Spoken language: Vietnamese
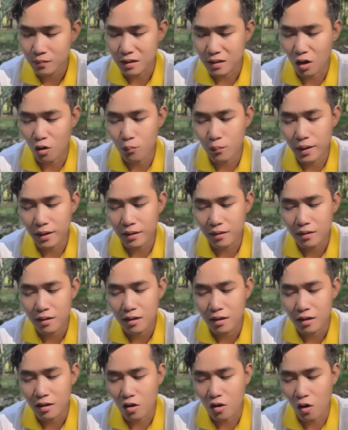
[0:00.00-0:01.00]
cầu min
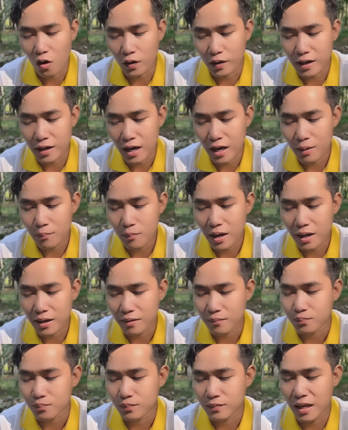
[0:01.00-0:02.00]
ngồi kế bên
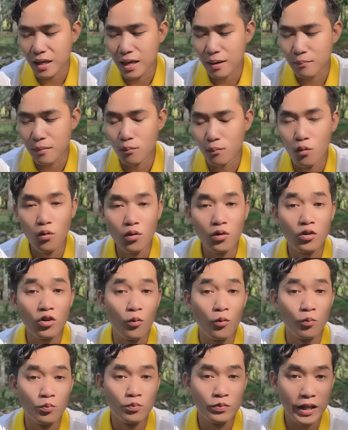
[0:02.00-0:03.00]
nghe mà muốn
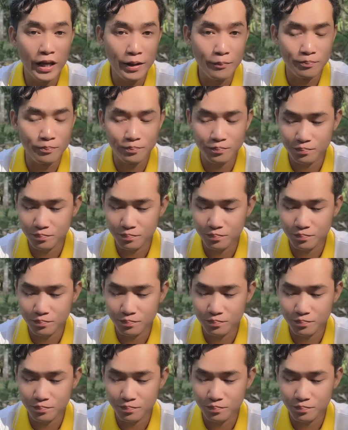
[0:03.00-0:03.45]
rụng tim